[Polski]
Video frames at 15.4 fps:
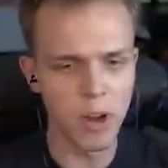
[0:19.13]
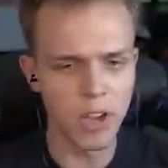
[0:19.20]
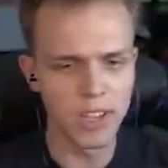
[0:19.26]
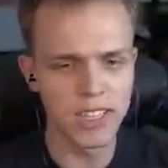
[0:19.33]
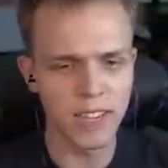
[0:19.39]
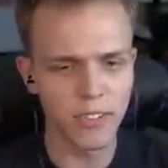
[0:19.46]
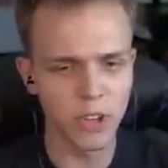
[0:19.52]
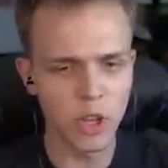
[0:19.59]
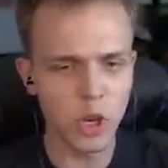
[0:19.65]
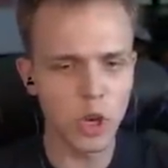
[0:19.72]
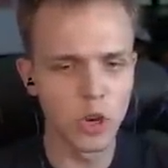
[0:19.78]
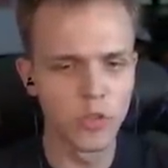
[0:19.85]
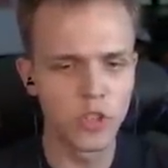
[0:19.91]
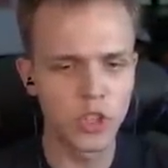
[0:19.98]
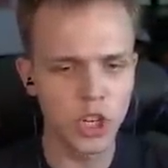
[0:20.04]
moich
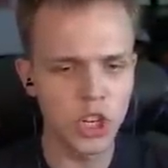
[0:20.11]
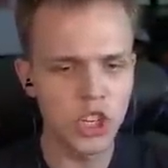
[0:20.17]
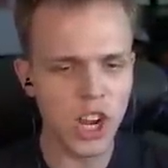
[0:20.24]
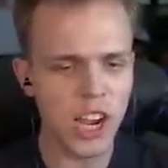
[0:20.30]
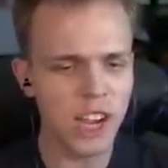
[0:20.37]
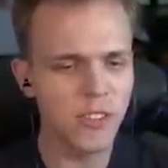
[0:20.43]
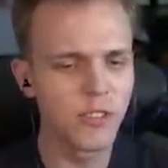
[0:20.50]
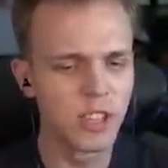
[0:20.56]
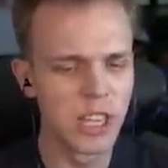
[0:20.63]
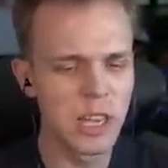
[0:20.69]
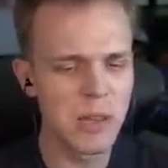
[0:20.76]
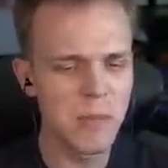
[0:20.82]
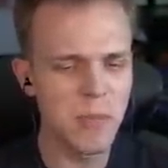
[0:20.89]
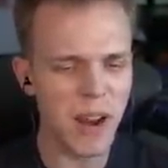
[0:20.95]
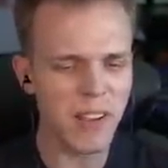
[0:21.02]
zawodników dzisiaj w
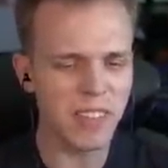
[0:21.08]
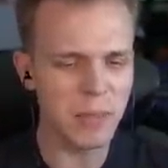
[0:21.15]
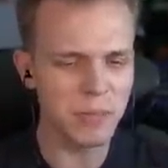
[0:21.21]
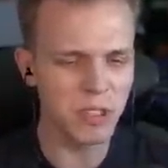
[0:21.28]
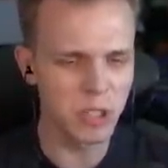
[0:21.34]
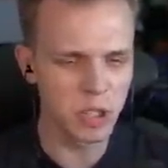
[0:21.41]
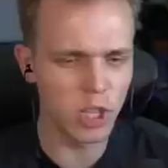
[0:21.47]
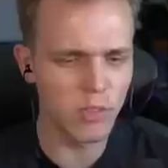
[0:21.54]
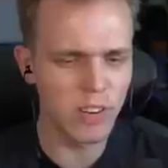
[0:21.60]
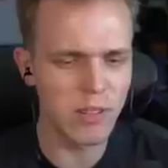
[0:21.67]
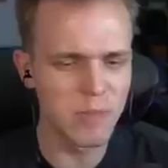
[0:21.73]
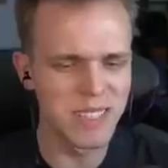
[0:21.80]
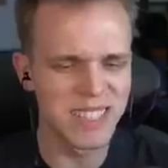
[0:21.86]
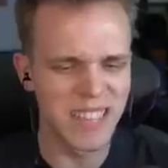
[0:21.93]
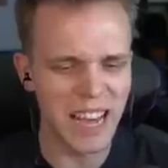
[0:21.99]
tym, prawda,
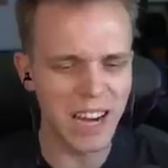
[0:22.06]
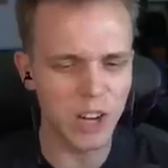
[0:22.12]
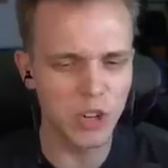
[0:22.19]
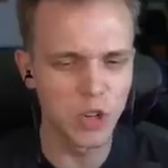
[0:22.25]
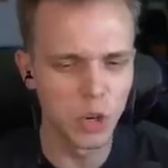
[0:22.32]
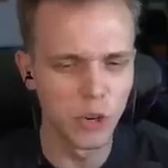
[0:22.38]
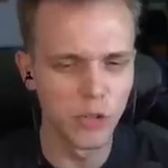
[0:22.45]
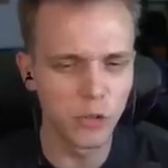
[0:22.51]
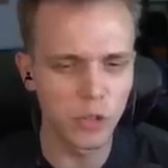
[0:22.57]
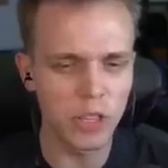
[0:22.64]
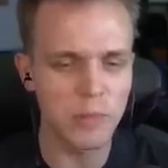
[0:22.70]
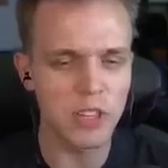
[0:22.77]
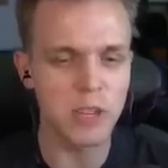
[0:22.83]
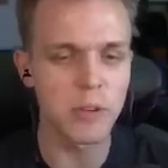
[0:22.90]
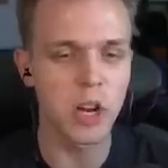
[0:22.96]
przezudownym starciu, w
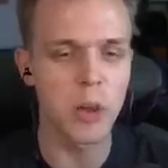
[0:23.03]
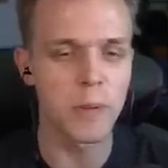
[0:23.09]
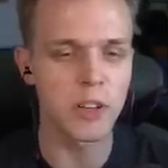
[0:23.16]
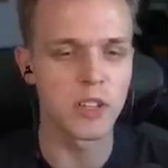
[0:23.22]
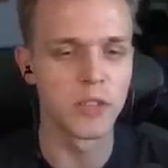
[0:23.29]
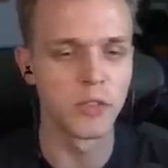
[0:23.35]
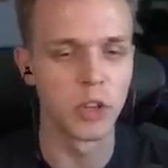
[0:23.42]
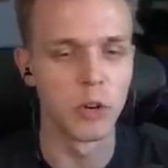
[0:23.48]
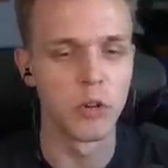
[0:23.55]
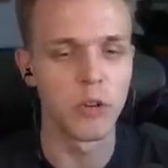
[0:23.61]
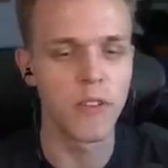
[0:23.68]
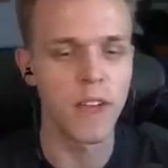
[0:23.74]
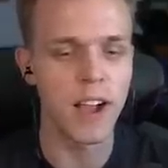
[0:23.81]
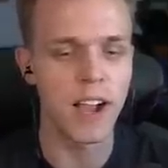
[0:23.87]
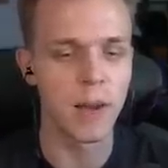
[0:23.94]
którym będziemy kopać się w dół.
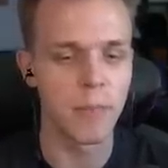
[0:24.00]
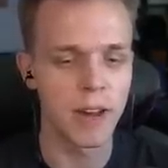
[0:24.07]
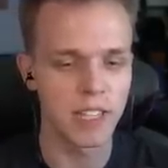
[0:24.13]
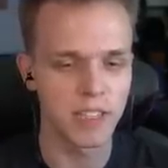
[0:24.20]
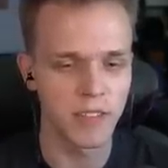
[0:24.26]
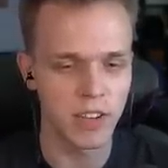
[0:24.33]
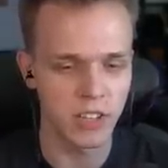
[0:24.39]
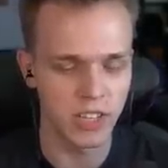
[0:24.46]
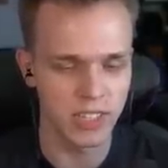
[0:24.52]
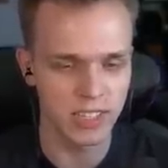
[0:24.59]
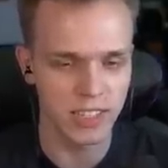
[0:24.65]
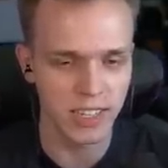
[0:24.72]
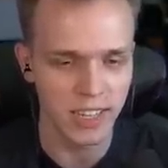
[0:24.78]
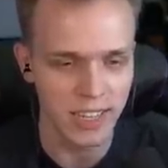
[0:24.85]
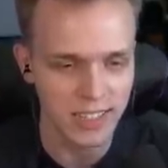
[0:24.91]
Uwaga, bardzo ważna
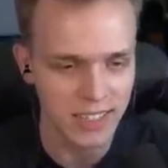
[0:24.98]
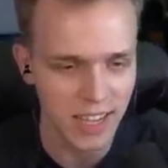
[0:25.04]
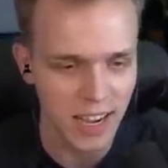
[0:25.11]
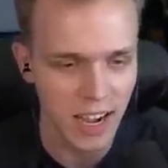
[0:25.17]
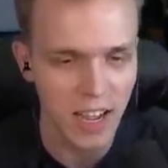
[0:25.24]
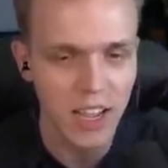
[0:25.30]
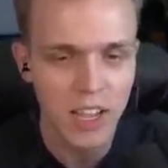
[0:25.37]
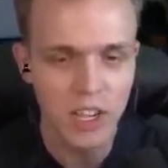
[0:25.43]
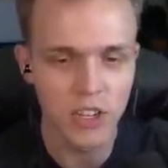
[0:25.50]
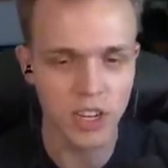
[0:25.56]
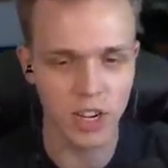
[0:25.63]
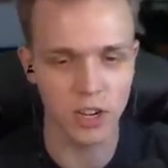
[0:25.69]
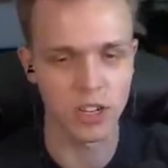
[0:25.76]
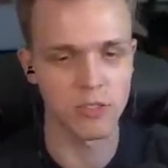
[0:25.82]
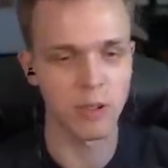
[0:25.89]
zasada jest taka,
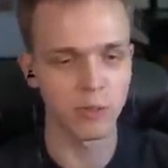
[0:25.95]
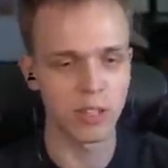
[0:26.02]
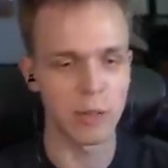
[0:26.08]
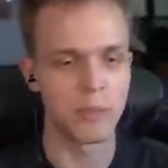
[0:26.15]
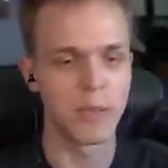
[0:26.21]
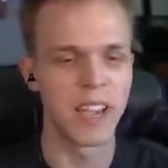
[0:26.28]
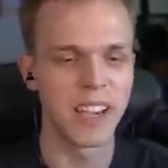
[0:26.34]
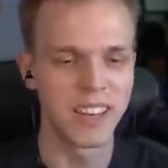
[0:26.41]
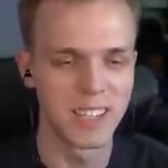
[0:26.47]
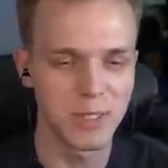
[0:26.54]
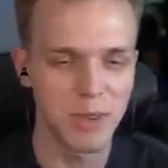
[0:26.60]
że jako, że mam tutaj piękny